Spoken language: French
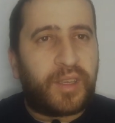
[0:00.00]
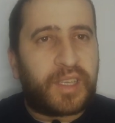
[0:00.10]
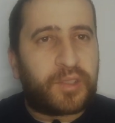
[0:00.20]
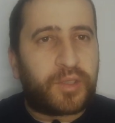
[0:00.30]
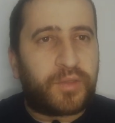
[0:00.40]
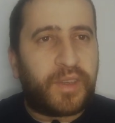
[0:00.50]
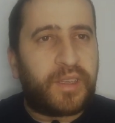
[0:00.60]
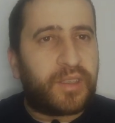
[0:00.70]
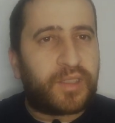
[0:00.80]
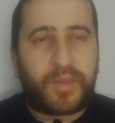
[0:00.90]
Qu'est-ce que je
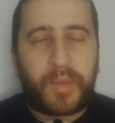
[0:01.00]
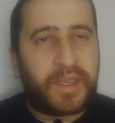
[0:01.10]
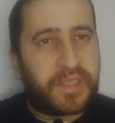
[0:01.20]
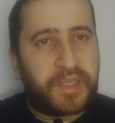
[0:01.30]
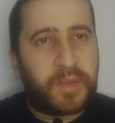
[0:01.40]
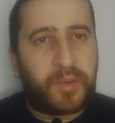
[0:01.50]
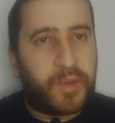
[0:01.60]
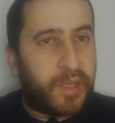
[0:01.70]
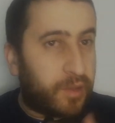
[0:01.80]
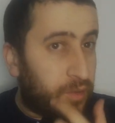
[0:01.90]
fais Je ne vais pas acheter chez
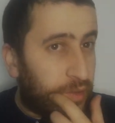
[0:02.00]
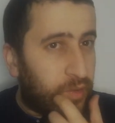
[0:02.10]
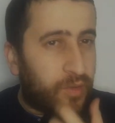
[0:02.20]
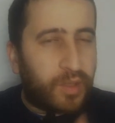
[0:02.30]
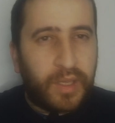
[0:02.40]
Micromania, non, non.